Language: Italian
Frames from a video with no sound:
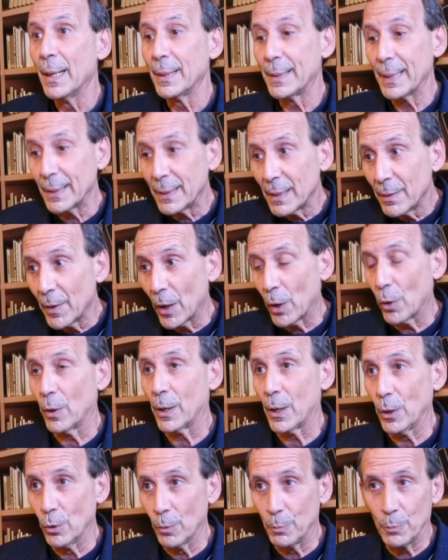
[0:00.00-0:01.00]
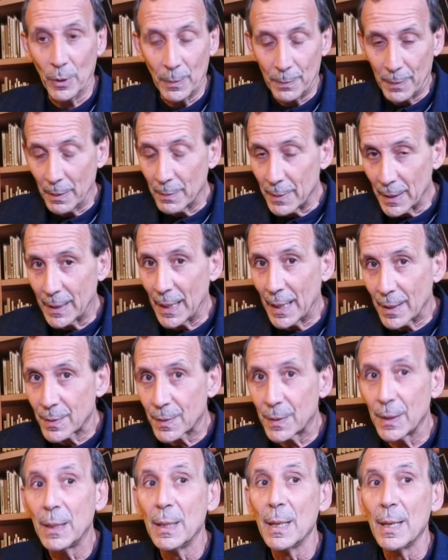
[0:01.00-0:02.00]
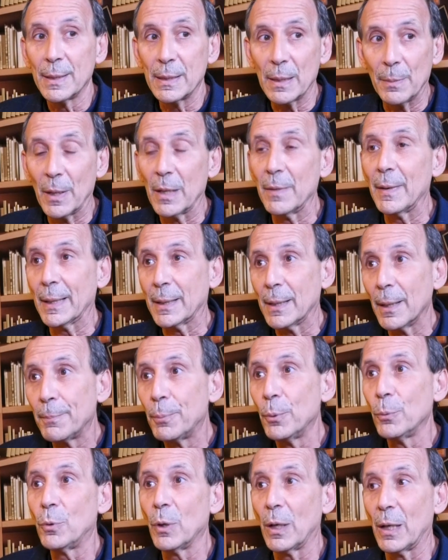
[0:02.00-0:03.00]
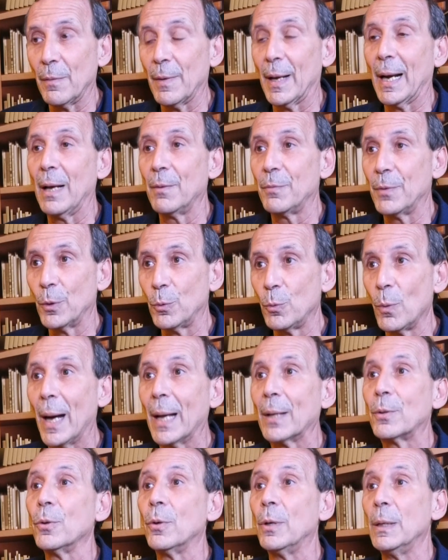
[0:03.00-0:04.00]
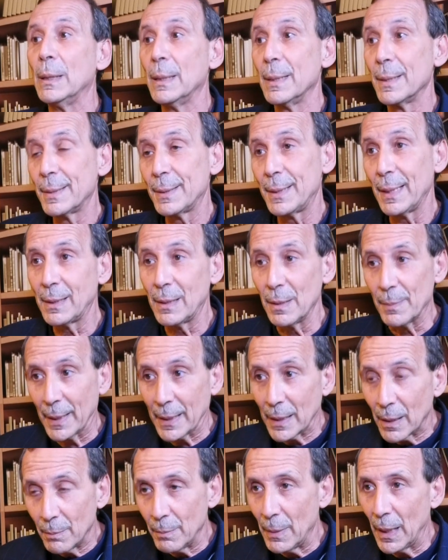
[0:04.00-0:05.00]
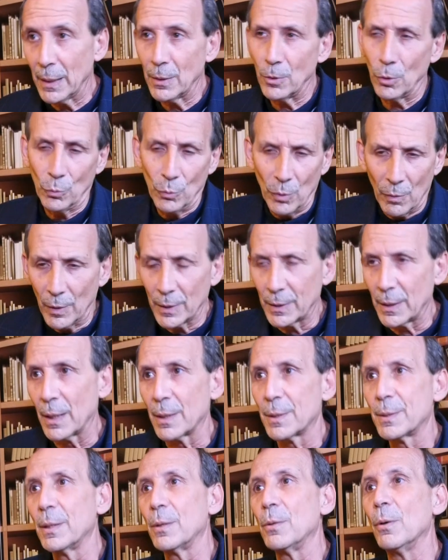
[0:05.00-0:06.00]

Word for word: Tant'è vero che dopo i primi test siamo arrivati al punto che verrà effettuato settimanalmente o due volte alla